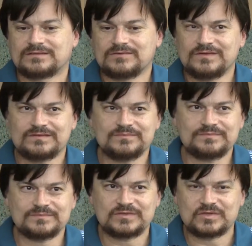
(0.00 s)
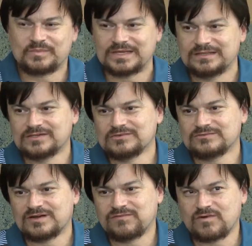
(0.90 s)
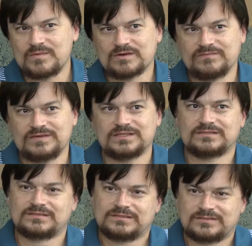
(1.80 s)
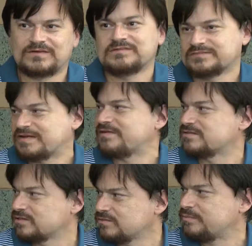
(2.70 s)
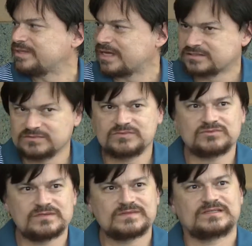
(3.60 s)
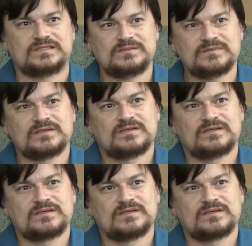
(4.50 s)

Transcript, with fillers: Então isso me surpreendeu de uma forma que eu falei, então a gente vai fazer um aplicativo de ônibus aqui